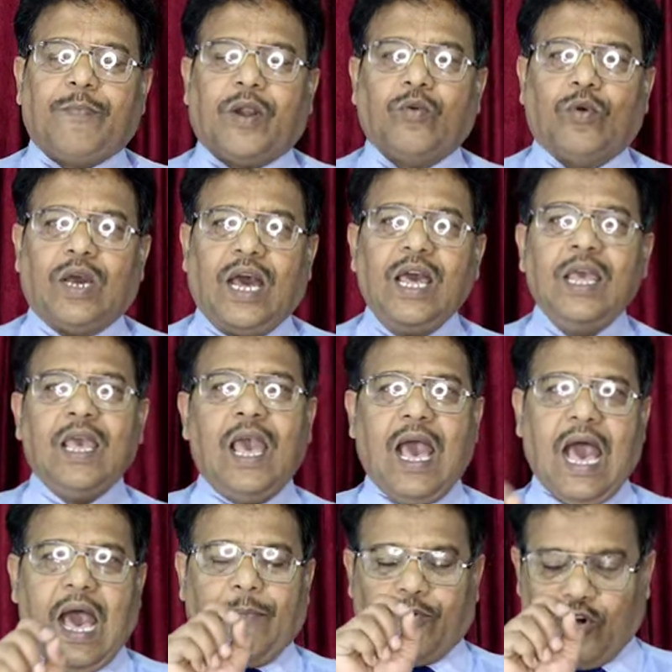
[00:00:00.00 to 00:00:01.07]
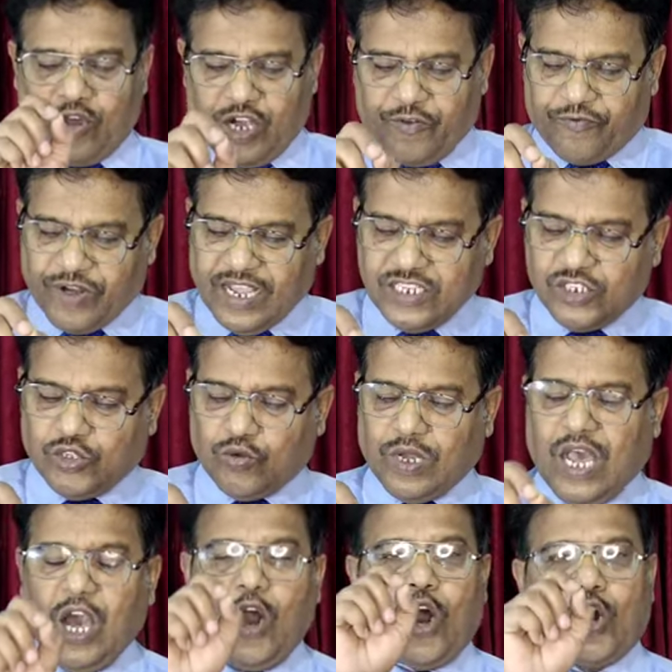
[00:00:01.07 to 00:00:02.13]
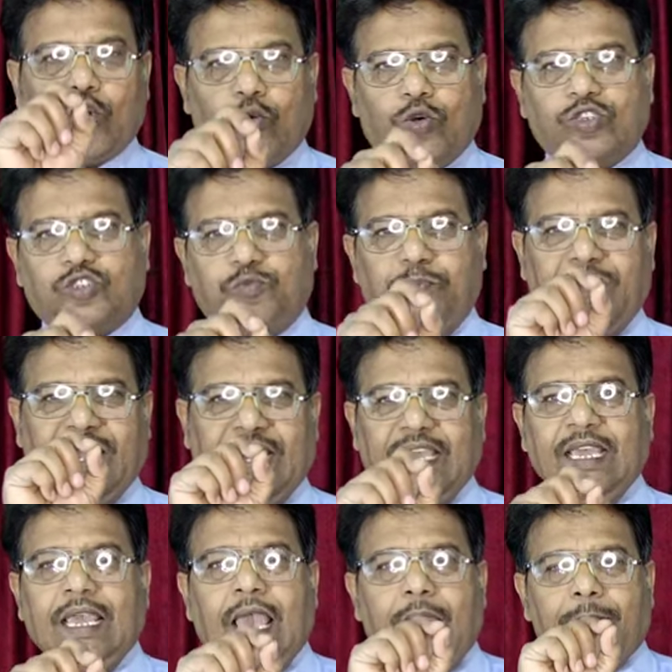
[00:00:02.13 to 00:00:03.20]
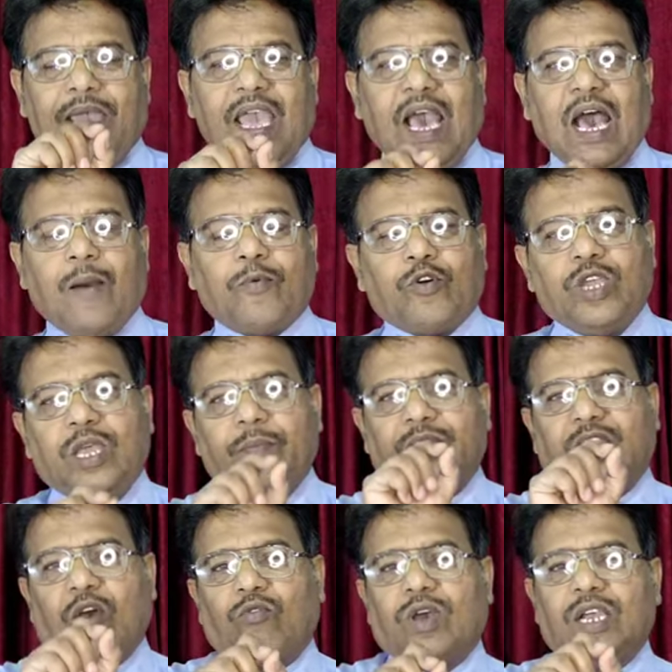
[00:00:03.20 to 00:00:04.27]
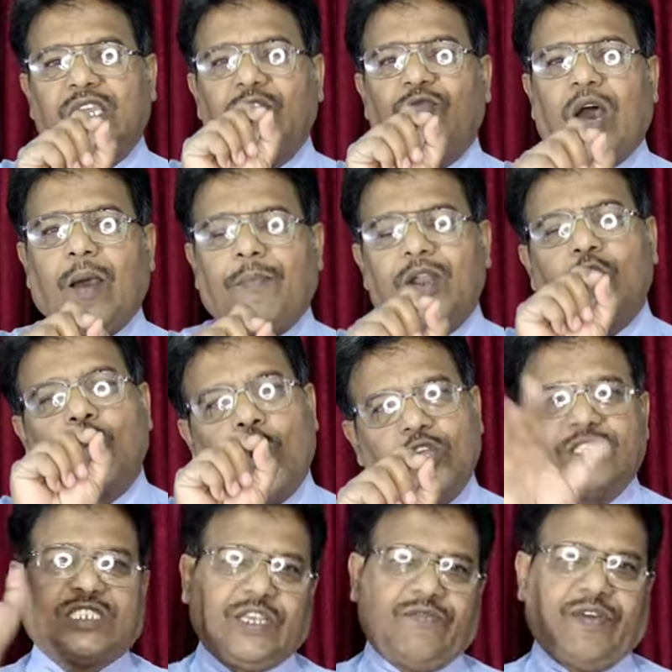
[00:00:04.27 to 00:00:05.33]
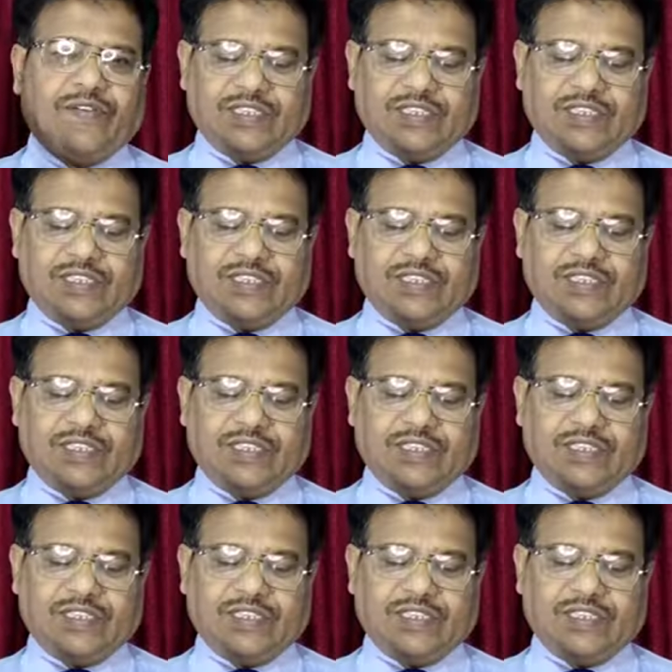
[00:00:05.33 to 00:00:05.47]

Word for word: नहीं पढ़ूंगा आपको रेफरेंस दूंगा और उसमें मैं आपको ये बताऊंगा कि वहां पर कौन सी